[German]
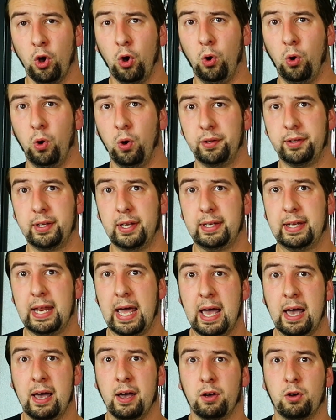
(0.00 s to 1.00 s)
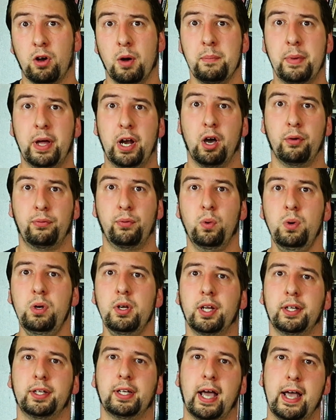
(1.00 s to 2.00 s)
und da kommt man auf
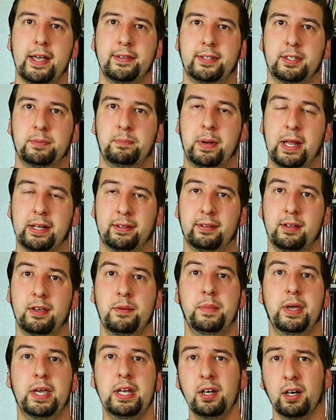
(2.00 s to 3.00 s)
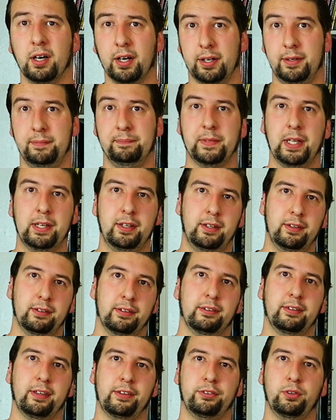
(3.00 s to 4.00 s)
130 Plätze im Inneren
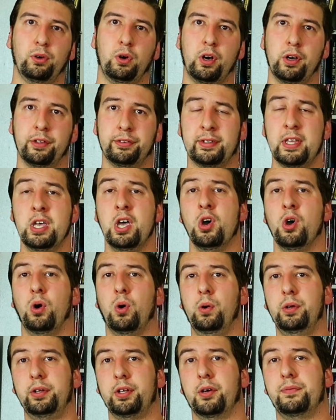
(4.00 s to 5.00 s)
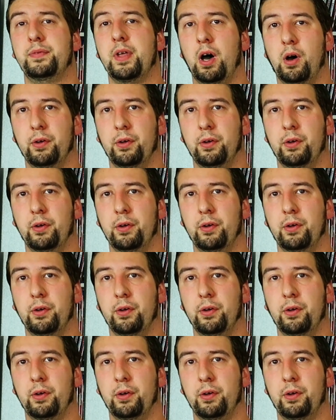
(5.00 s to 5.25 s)
dieses Restaurants und auf einer